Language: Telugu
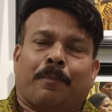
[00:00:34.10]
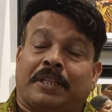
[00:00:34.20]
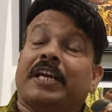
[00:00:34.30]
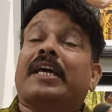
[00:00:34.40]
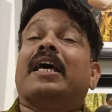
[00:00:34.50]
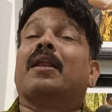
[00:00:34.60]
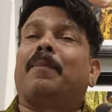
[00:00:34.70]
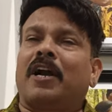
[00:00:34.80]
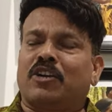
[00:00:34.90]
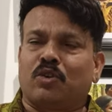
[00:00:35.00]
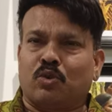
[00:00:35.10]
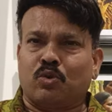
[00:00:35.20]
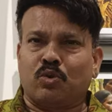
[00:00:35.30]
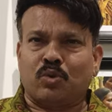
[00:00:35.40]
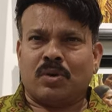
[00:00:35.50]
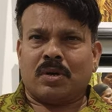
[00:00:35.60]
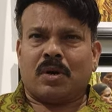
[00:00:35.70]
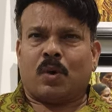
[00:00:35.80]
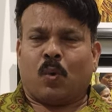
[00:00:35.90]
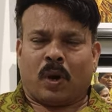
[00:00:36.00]
పదిహేనేళ్ల పాటు
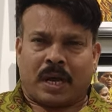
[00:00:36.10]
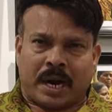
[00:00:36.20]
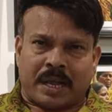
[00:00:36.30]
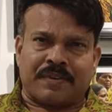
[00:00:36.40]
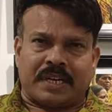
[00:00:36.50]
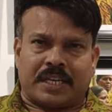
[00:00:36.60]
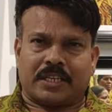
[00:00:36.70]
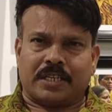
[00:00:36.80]
ఒక అడవిని